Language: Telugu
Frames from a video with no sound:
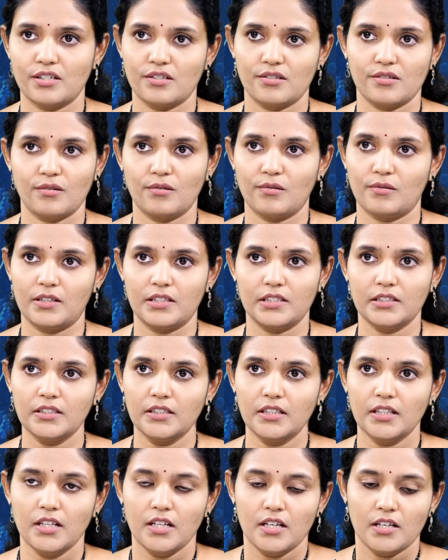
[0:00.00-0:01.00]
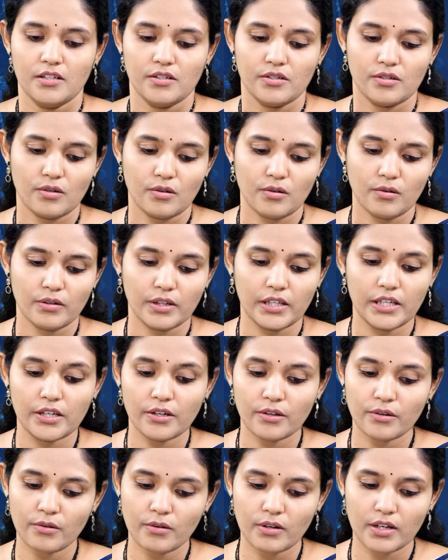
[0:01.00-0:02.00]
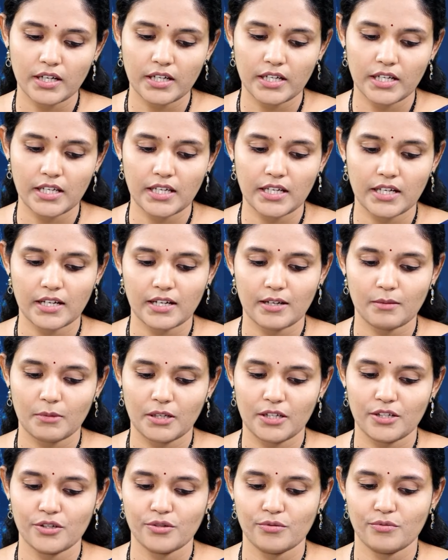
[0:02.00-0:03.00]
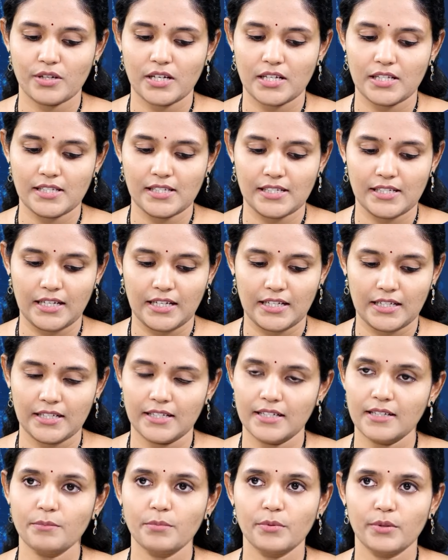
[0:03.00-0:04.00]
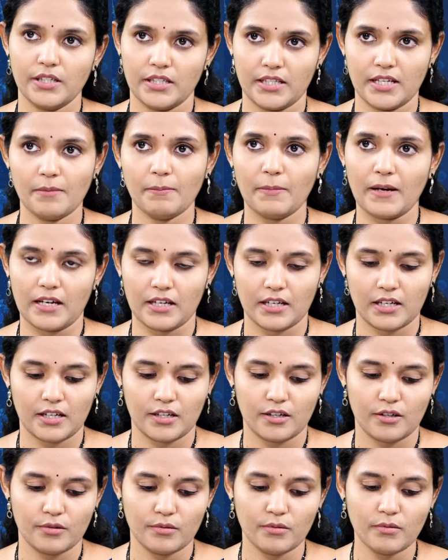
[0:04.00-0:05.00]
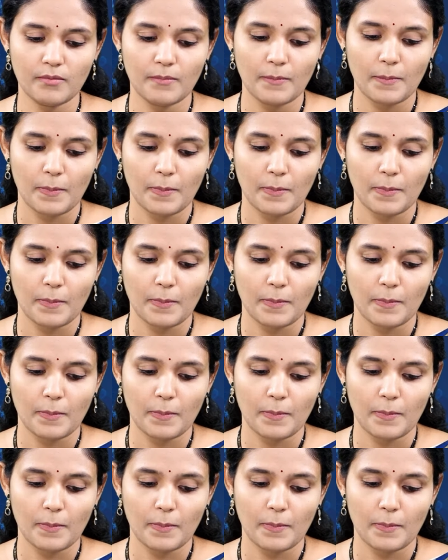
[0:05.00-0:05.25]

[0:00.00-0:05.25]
చేసుకోవాలి సో ఇంకొకటి ఇక్కడ మనం చూడాల్సింది ఏంటంటే ఇప్పుడు ఇదే ప్యాకెట్లో